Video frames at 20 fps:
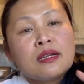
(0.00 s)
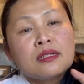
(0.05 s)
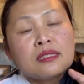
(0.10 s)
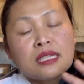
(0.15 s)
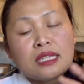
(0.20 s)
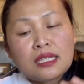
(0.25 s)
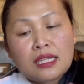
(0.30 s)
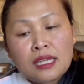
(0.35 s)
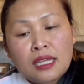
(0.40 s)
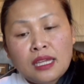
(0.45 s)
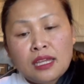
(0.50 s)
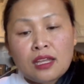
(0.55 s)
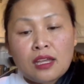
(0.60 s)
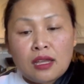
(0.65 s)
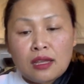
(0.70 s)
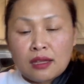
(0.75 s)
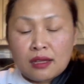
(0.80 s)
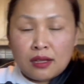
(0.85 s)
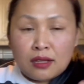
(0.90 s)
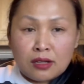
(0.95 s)
ทีนี้
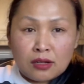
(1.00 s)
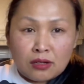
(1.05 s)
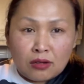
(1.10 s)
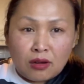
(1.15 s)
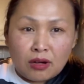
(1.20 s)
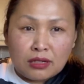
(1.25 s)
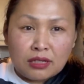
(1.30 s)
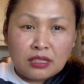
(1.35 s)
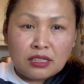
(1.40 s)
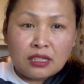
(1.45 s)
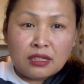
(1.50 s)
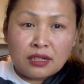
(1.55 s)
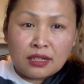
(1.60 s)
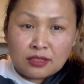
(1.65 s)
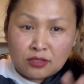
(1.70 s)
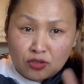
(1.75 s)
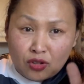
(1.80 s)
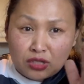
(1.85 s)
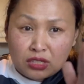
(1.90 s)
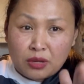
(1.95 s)
ก่อนที่จะ
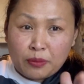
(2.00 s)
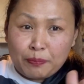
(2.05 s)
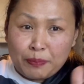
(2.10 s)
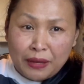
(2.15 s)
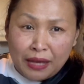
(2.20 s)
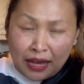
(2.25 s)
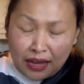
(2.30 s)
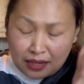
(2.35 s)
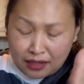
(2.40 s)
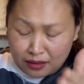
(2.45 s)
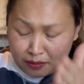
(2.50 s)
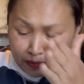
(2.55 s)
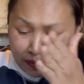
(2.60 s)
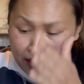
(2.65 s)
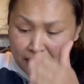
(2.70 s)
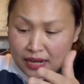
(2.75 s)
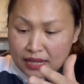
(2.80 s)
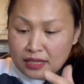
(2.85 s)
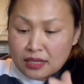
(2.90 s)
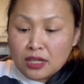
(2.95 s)
จอยจะไปหั่นไป
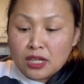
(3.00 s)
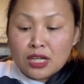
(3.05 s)
อะไร